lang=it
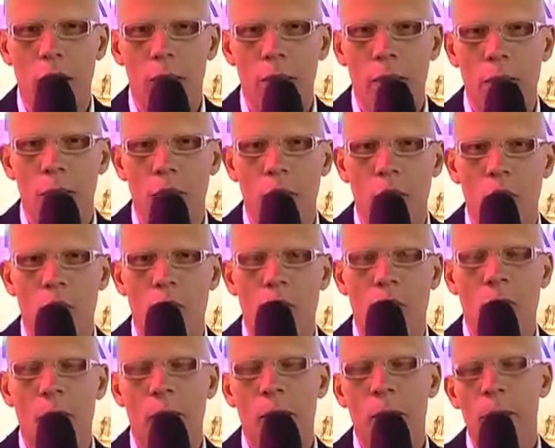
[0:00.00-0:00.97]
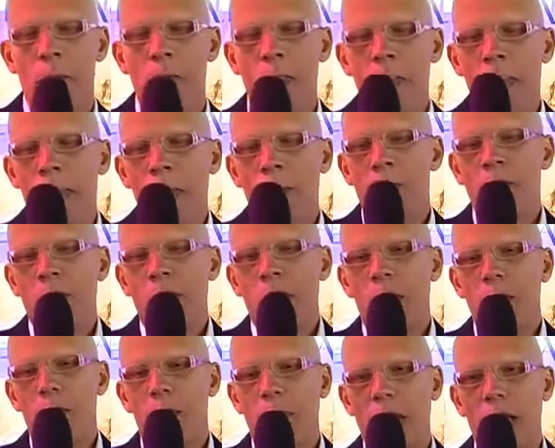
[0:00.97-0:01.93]
che abbiamo
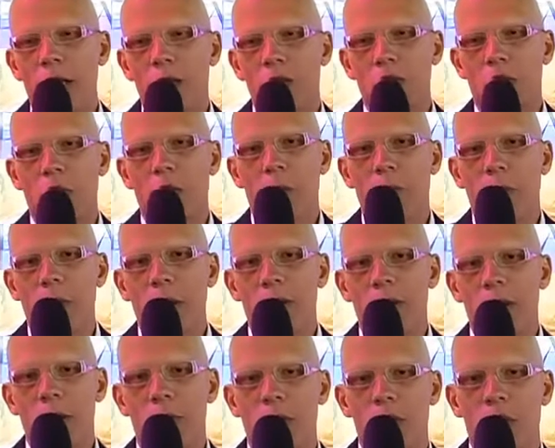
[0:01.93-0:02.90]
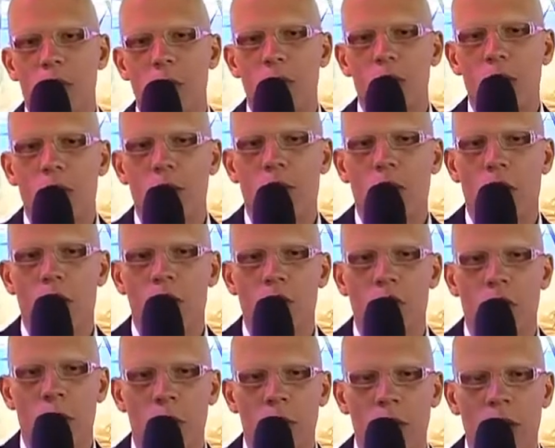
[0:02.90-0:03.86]
preso per il semplice motivo che
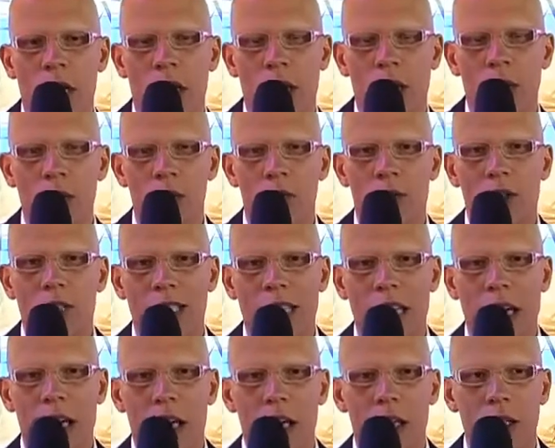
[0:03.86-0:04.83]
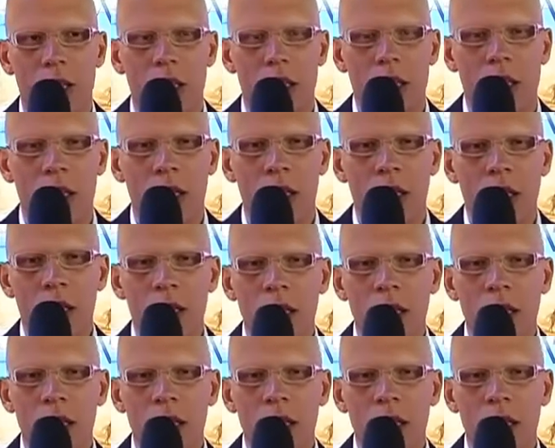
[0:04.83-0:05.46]
dovevamo dare un segnale di